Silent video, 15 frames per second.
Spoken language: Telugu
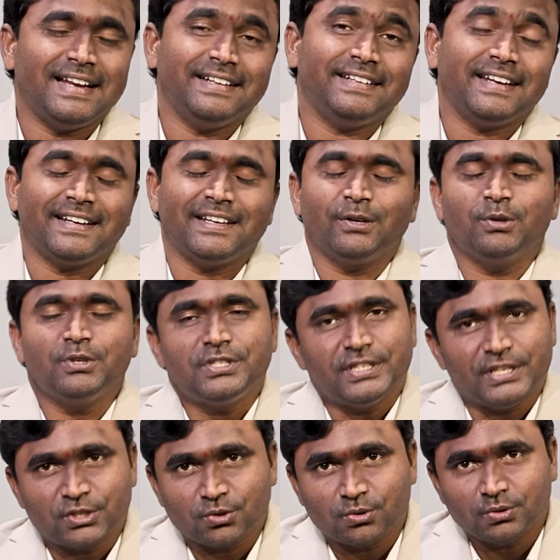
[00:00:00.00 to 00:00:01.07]
నైన్ టెక్నిక్ గురించి
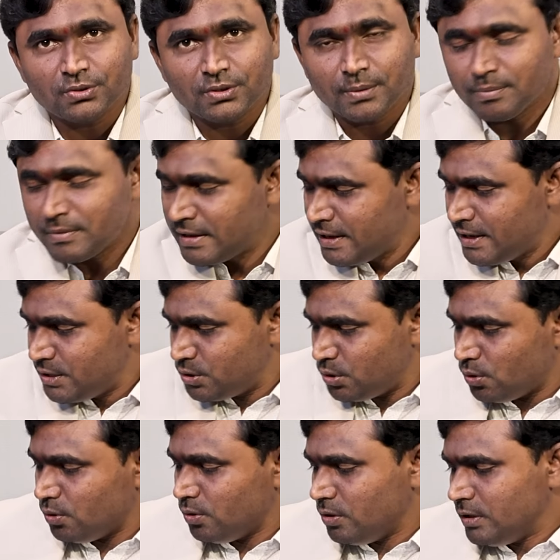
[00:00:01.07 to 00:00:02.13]
నేర్చుకుంటున్నాం
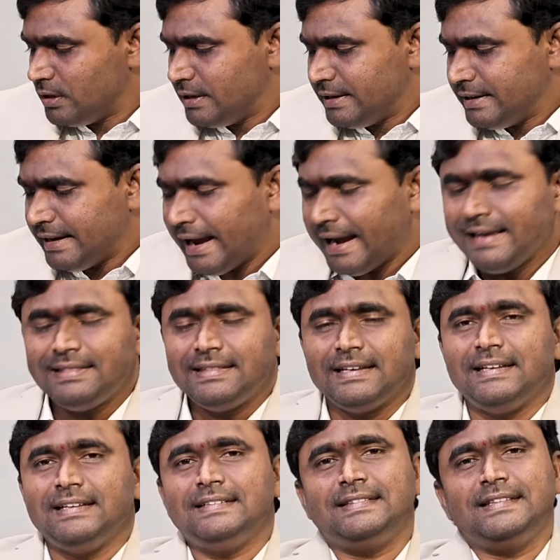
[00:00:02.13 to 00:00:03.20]
సో అయితే
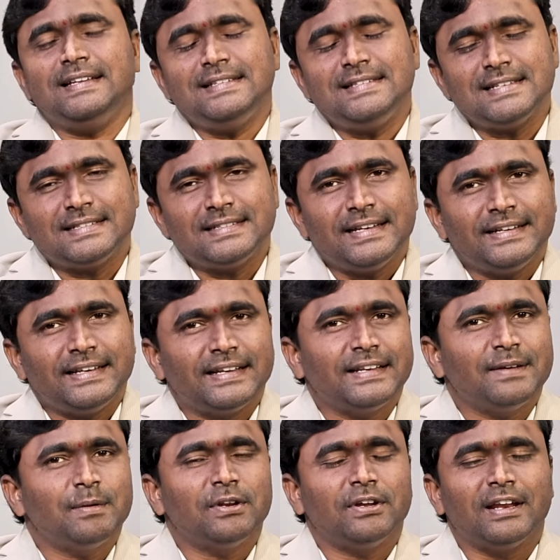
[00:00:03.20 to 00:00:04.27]
ఈ త్రీ సిక్స్ నైన్
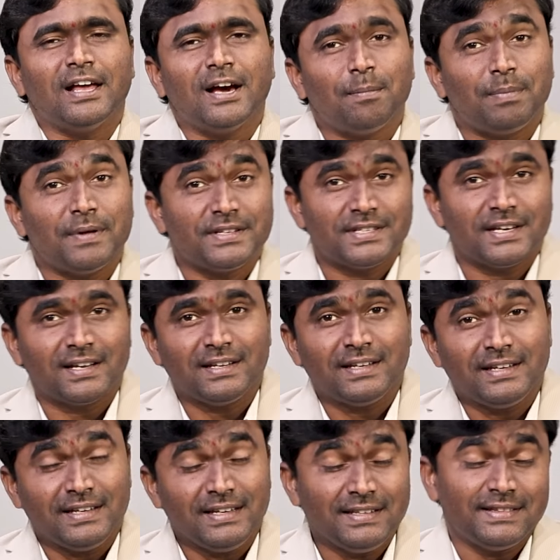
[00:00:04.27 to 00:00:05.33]
టెక్నిక్ మనం ఎలా అప్లై చేయాలి
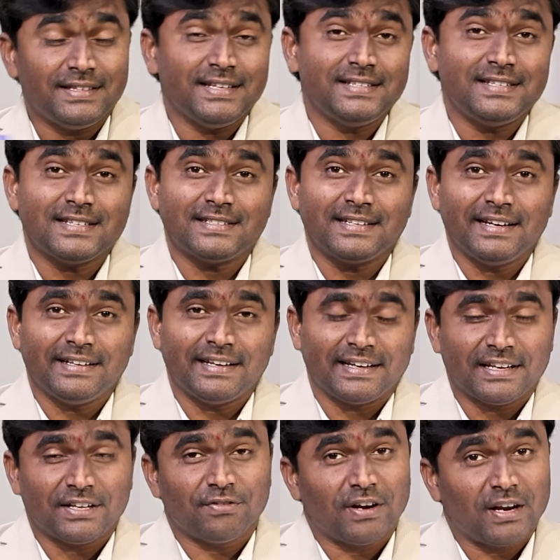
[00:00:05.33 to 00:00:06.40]
ఈ త్రీ సిక్స్ నైన్
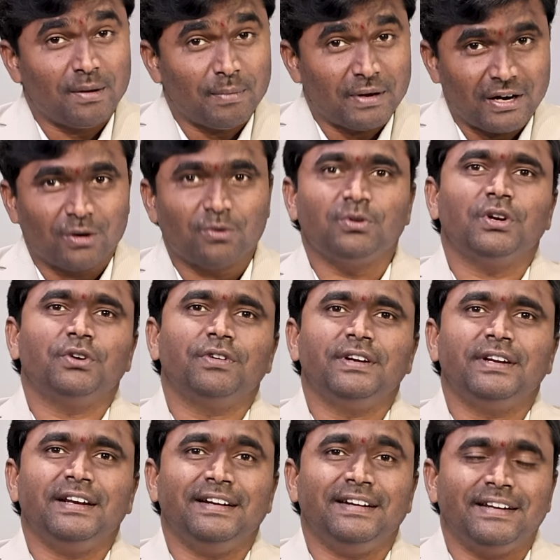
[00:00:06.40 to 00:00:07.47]
టెక్నిక్ వల్ల మనం
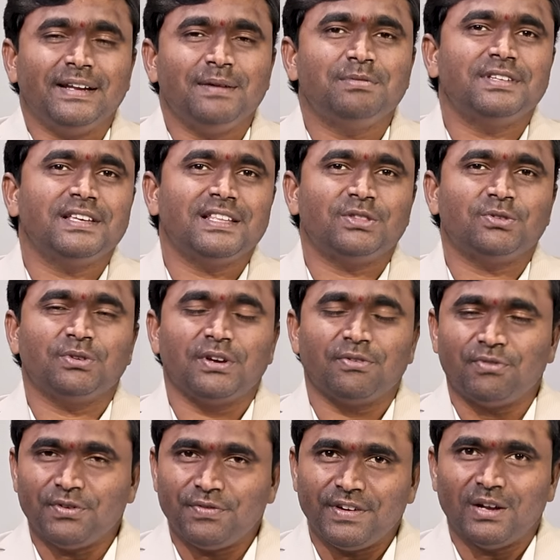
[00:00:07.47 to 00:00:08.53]
అనుకున్నటువంటి డ్రీమ్స్ ఏదైతే
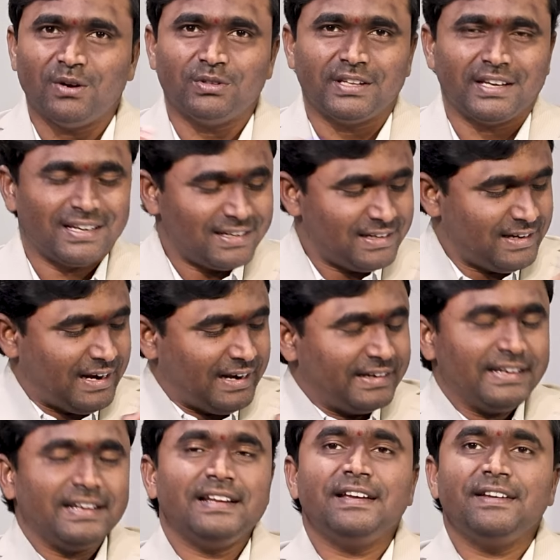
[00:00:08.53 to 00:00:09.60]
ఉన్నాయో ఫుల్ఫిల్ అవుతాయా
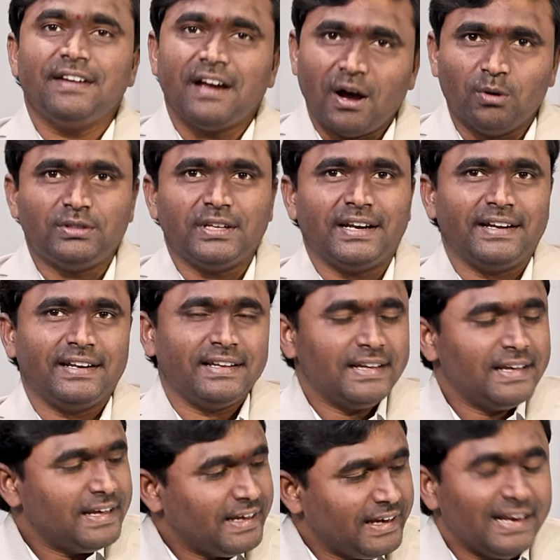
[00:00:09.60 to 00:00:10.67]
అంటే అవుతాయండి
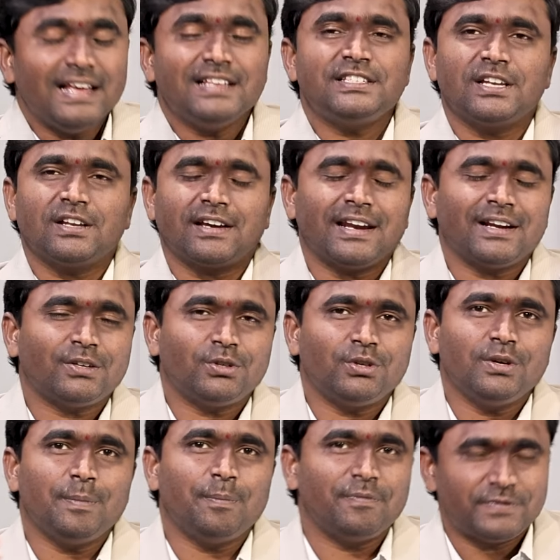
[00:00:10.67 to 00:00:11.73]
ఎలా చేయాలి
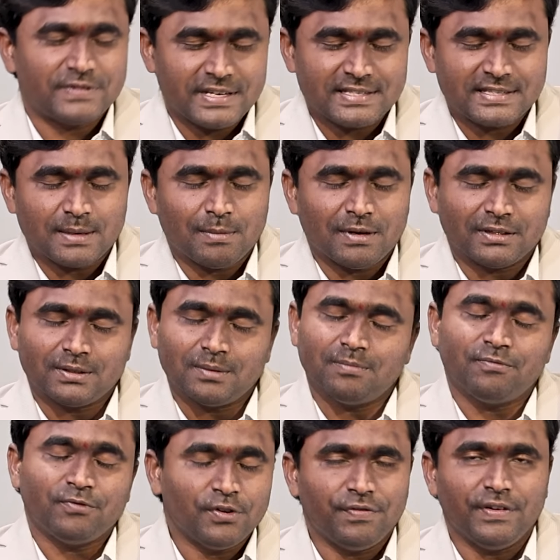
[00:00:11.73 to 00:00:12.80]
కరెక్ట్గా చేస్తే మాత్రం
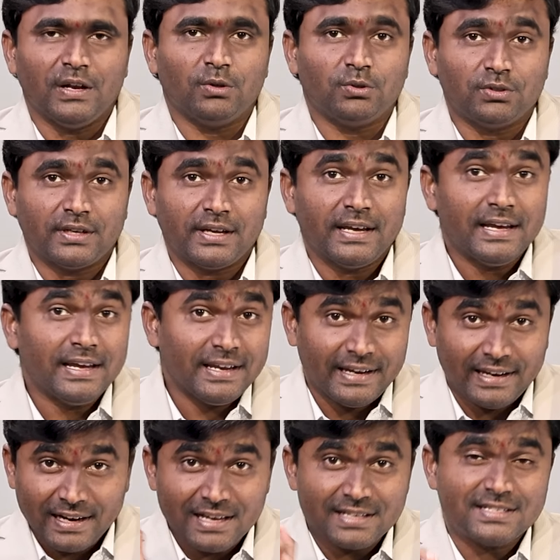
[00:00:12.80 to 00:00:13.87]
ఫుల్ఫిల్ అవుతుంటాయి
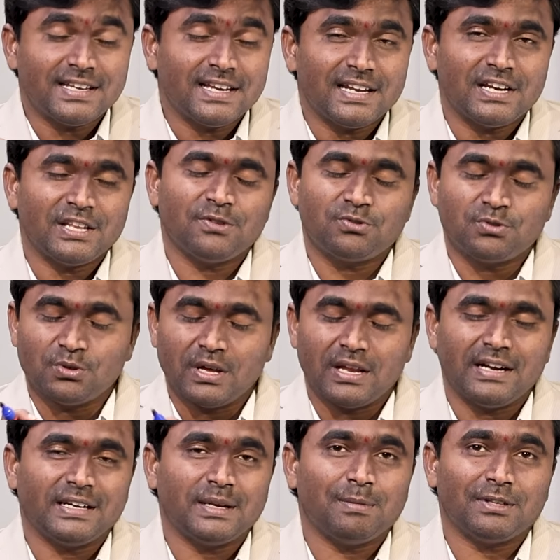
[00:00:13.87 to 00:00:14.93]
ఎలా చేయాలి
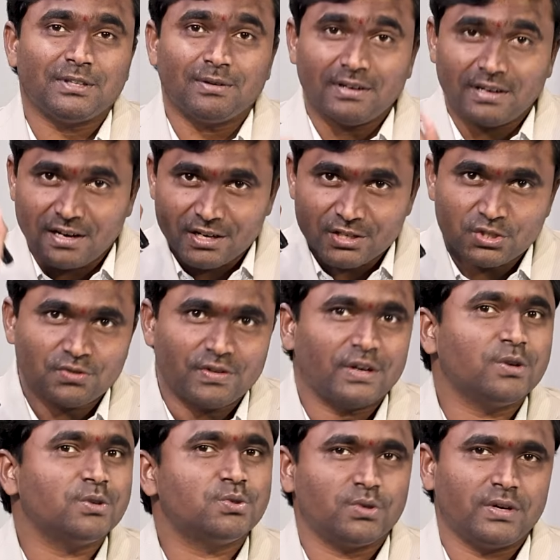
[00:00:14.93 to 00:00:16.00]
చూడాలంటే మాత్రం లాస్ట్
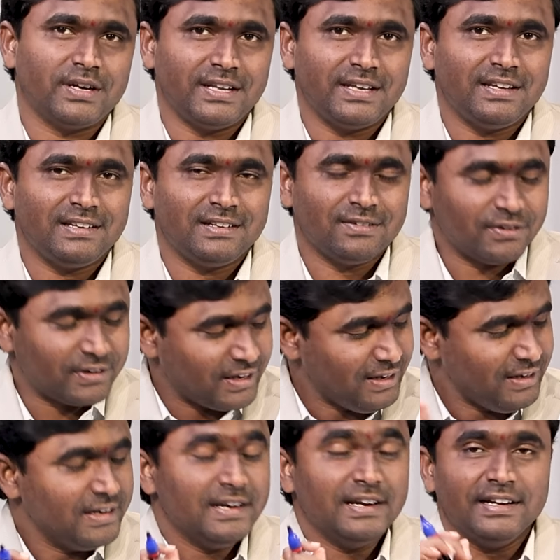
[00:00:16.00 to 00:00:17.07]
వరకు చూడండి ఓకే
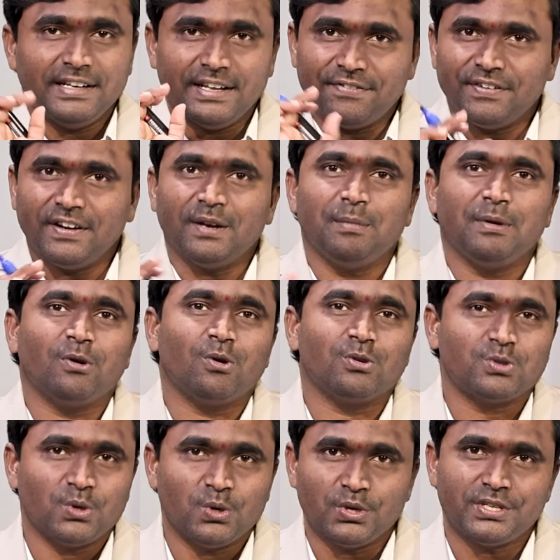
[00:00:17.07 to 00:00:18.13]
డెఫినెట్గా మీకు
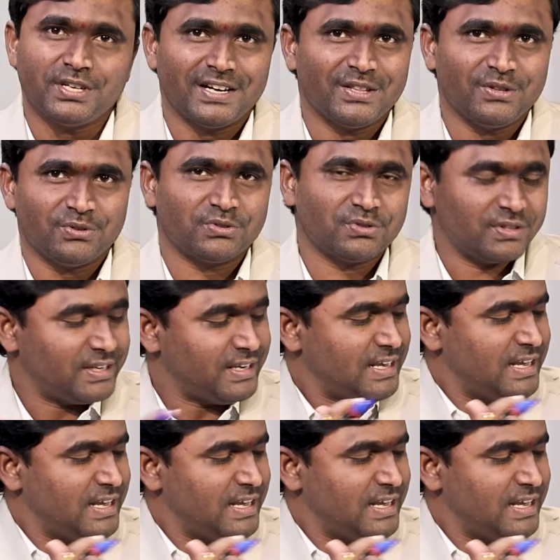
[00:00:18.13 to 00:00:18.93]
సొల్యూషన్ అనేది వస్తుంది